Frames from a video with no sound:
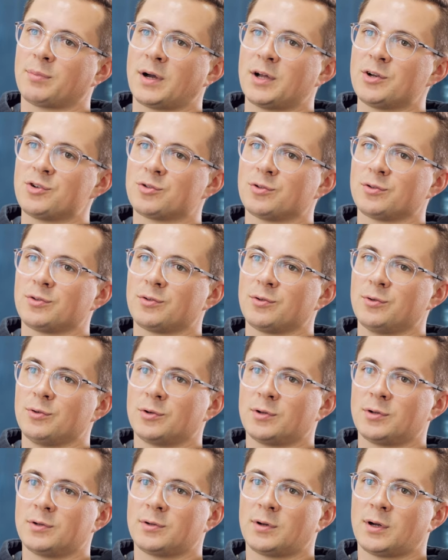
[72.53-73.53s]

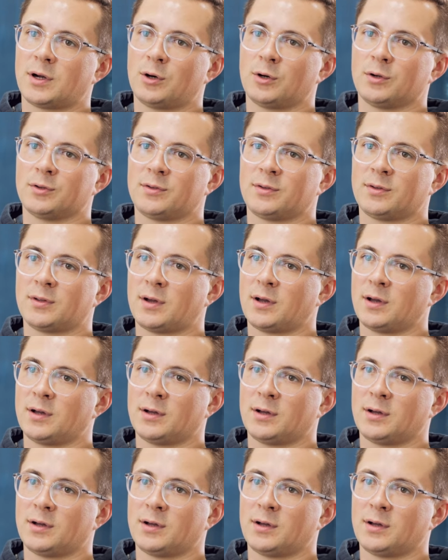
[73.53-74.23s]
Brandschutztüren aus äh,